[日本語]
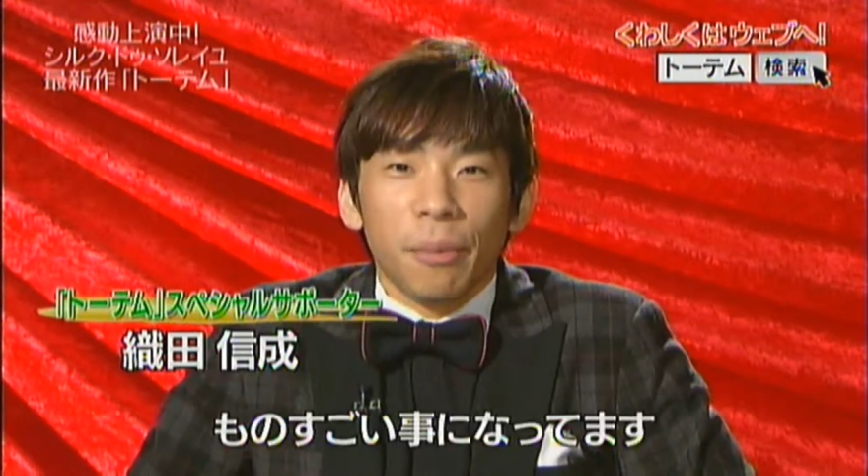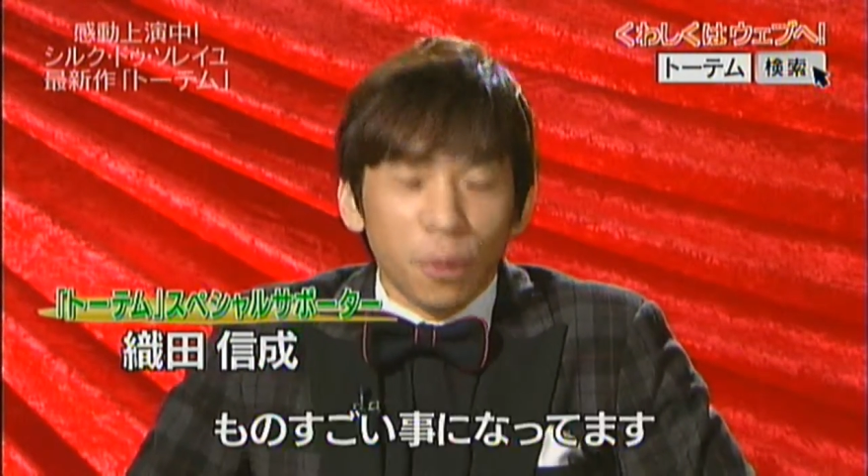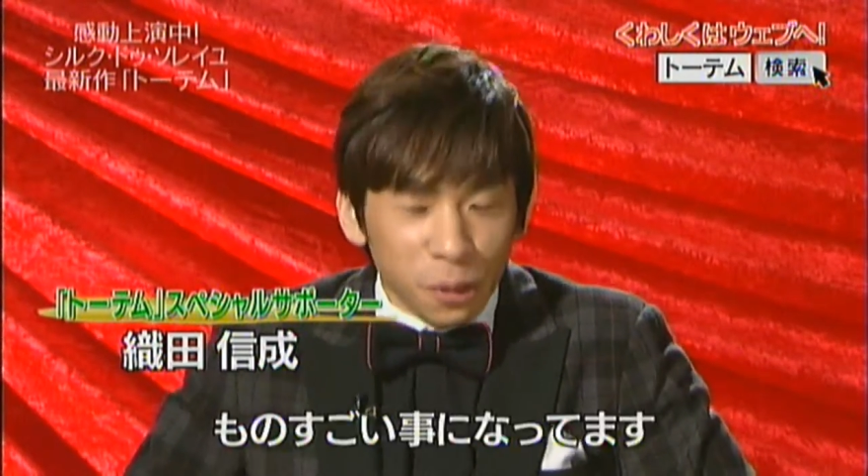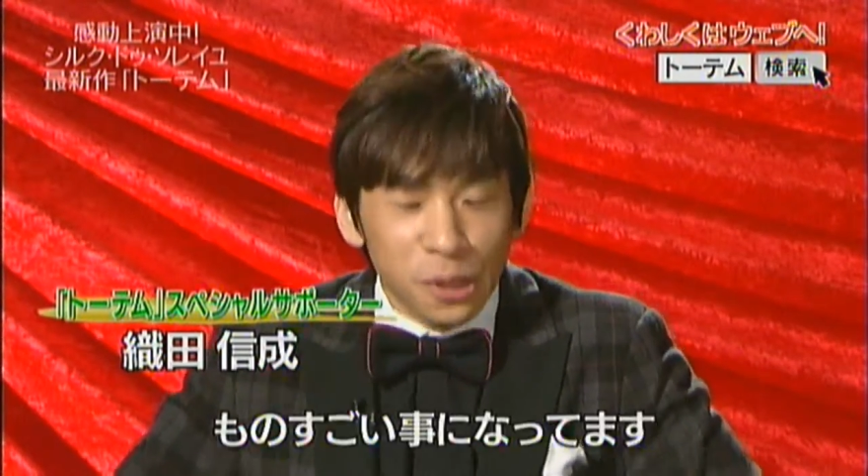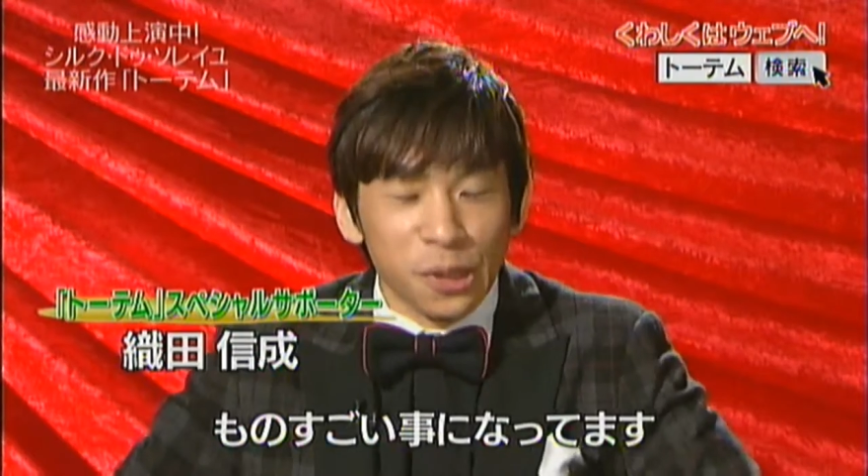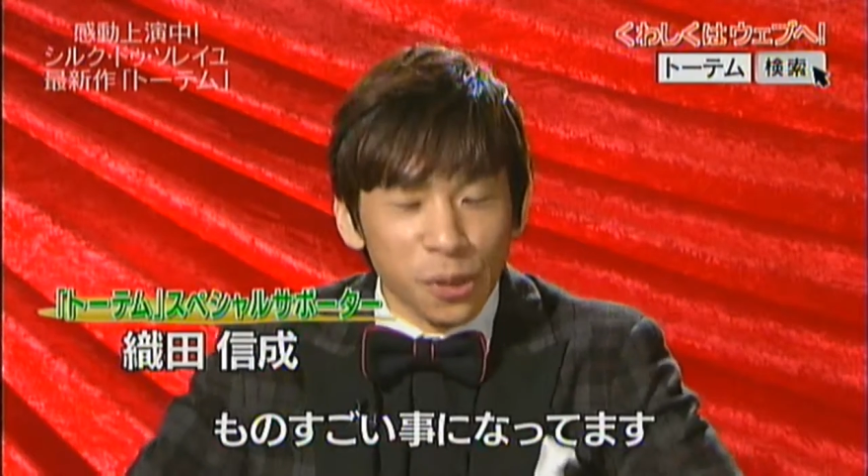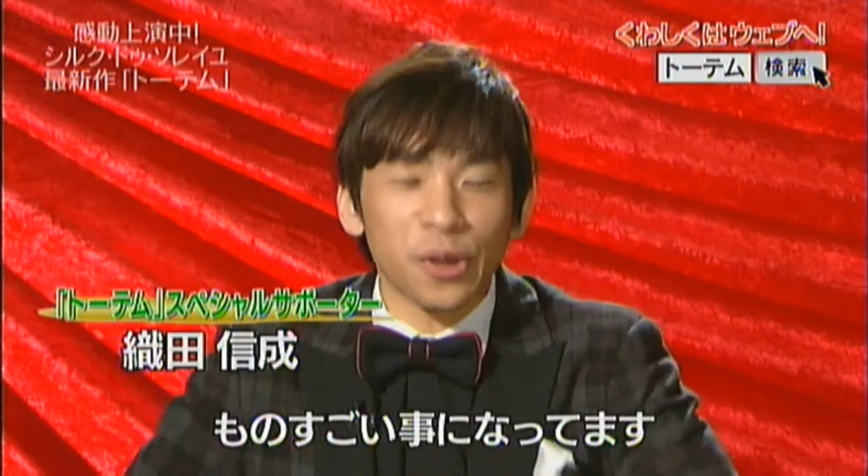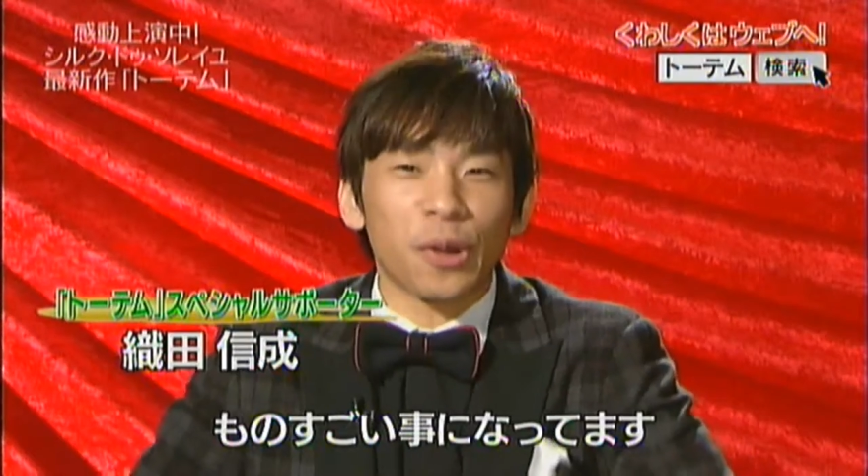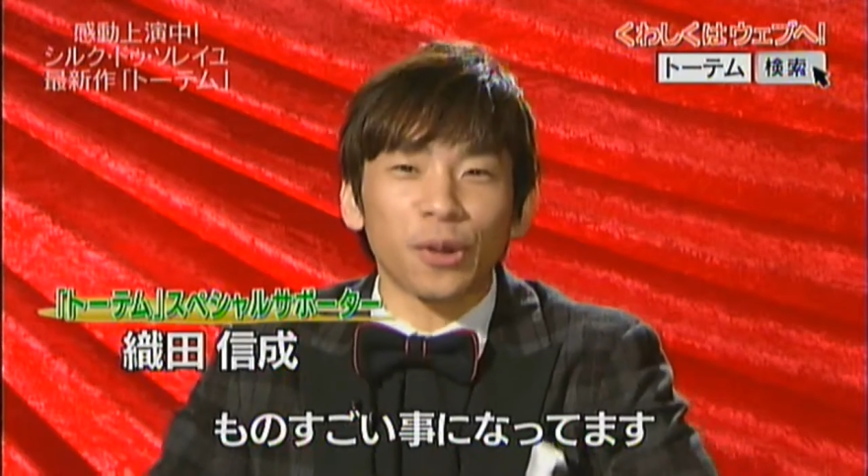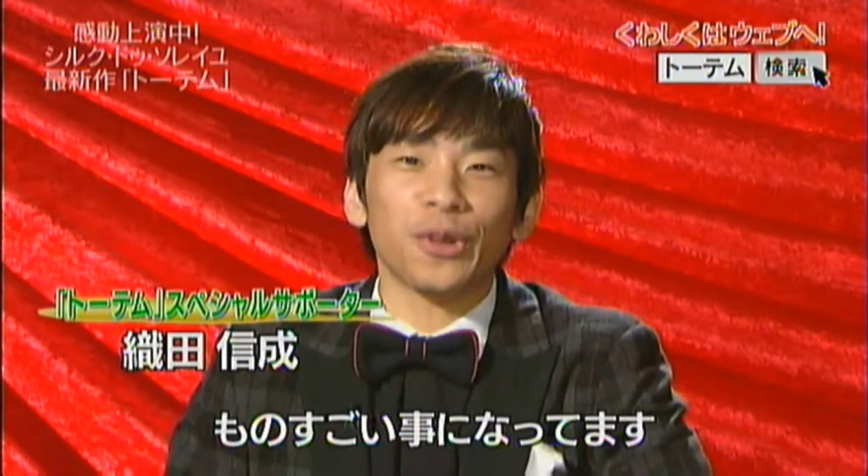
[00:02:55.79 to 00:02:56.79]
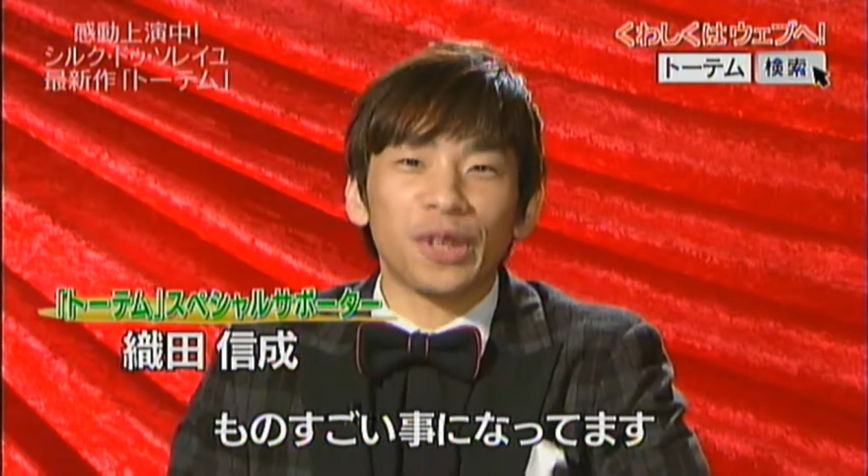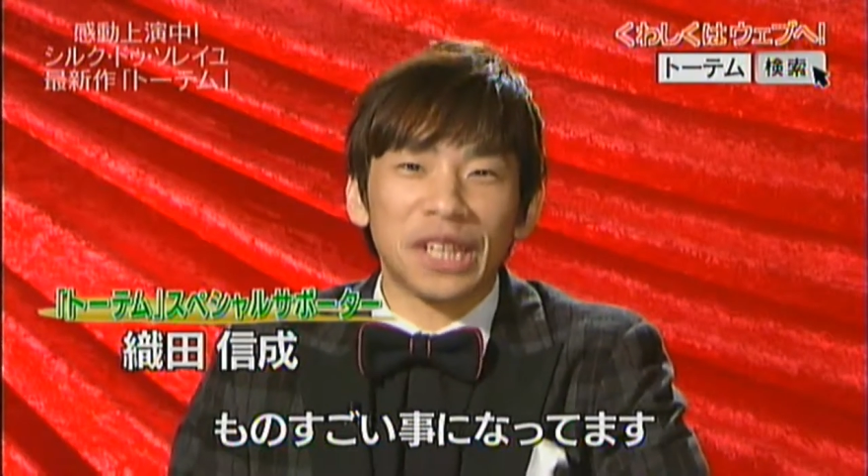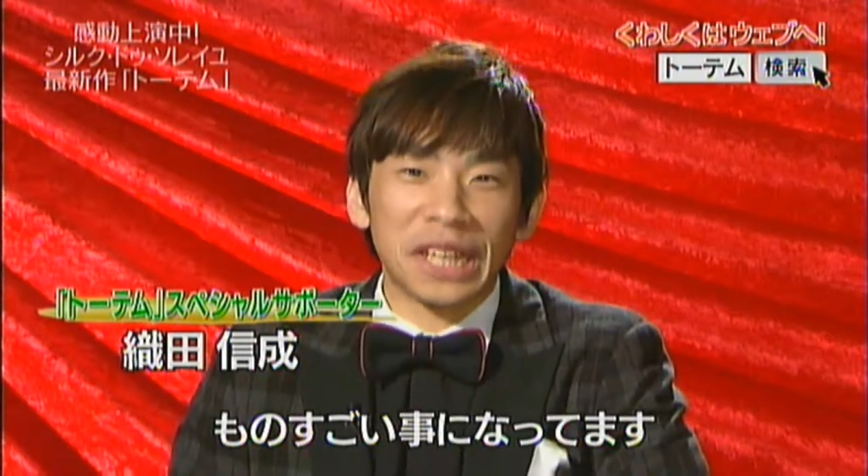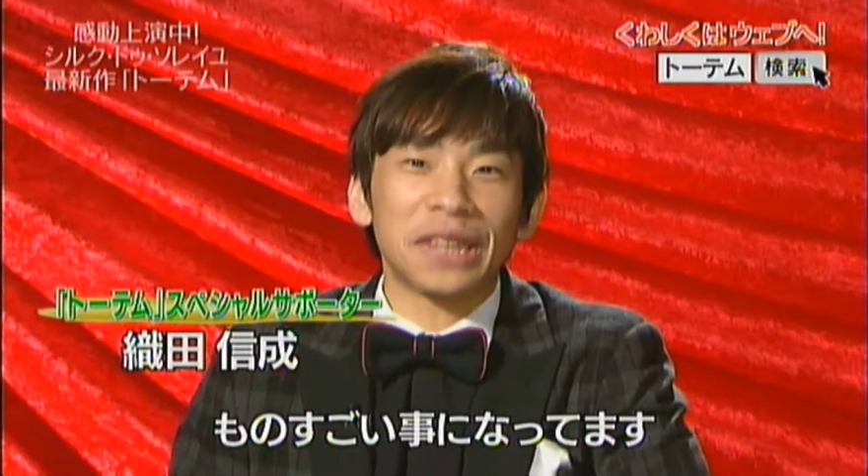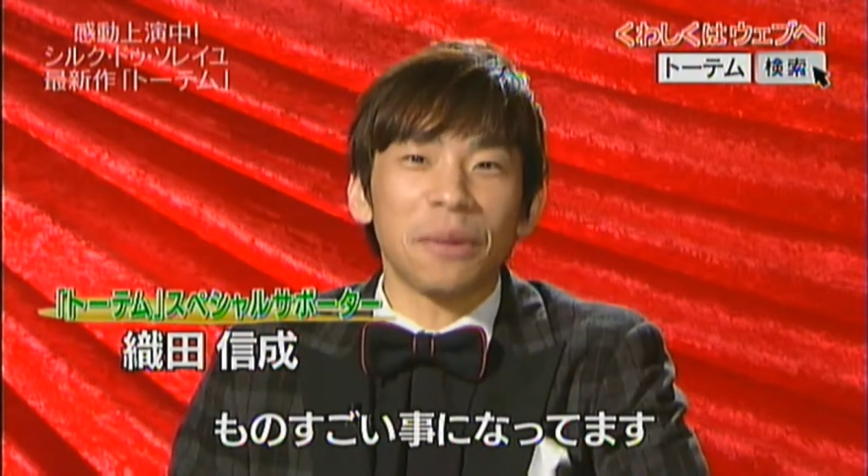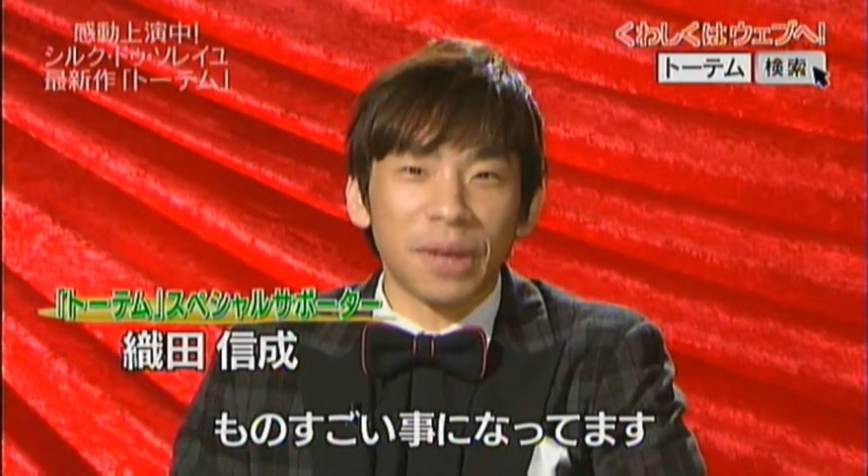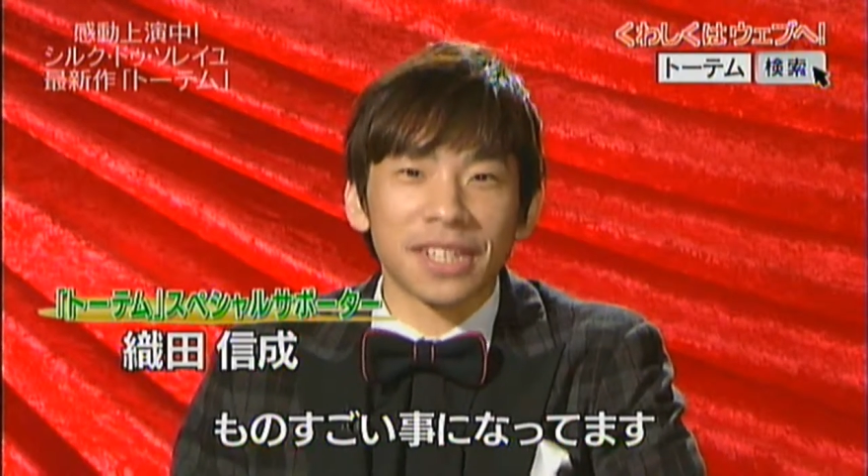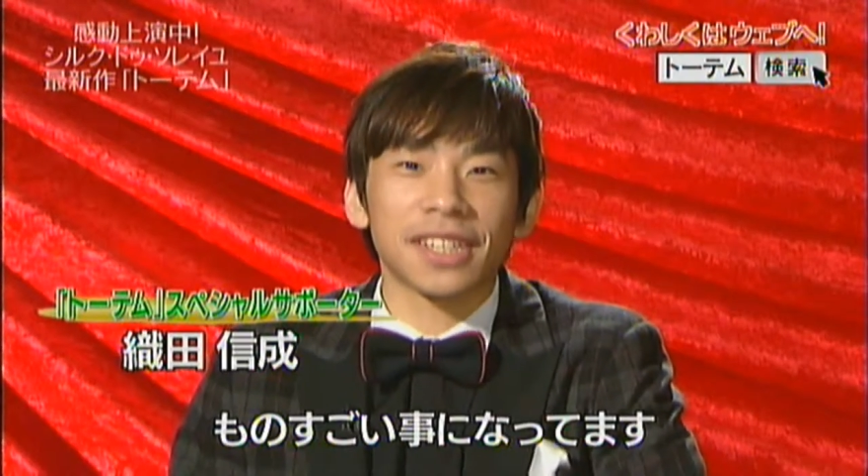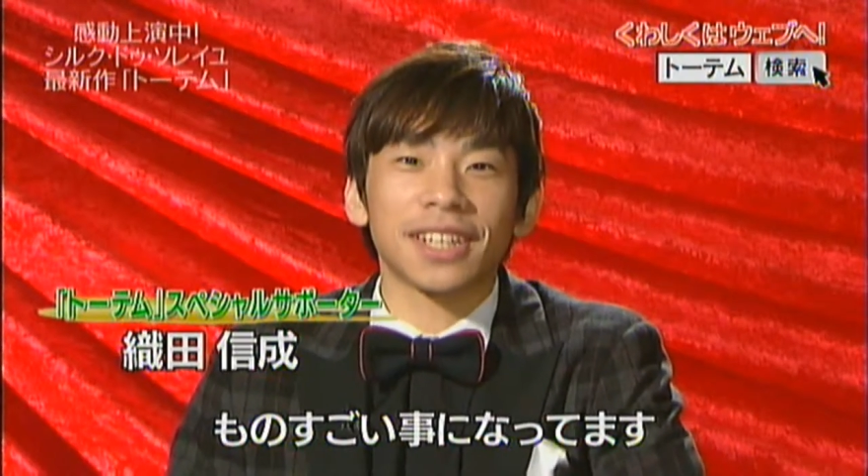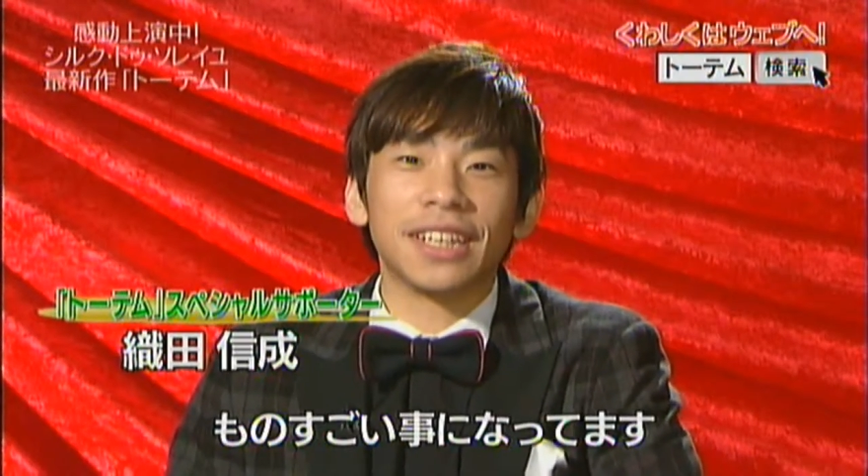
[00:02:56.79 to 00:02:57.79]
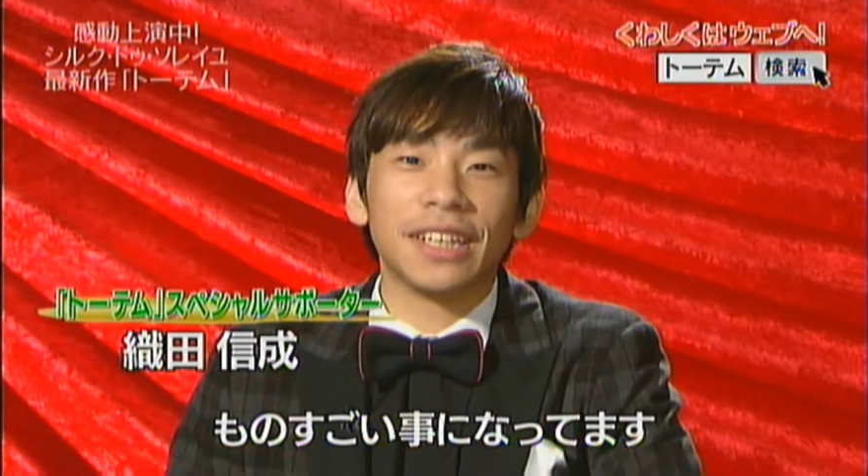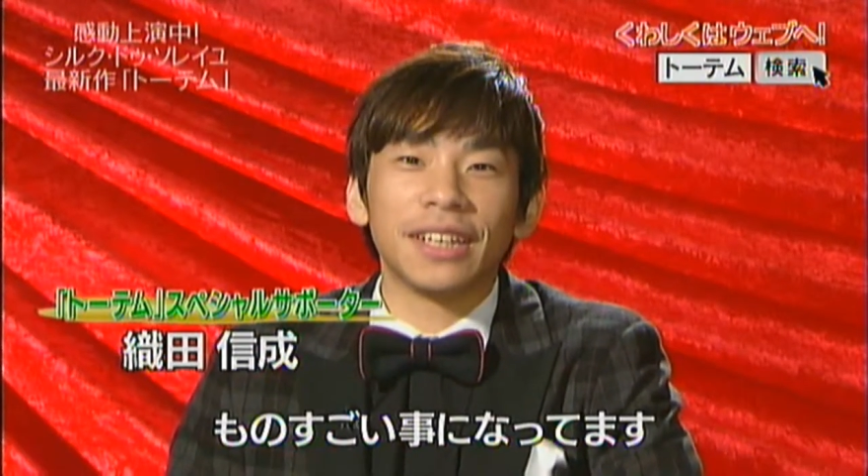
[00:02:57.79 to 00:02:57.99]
ものすごいことになってます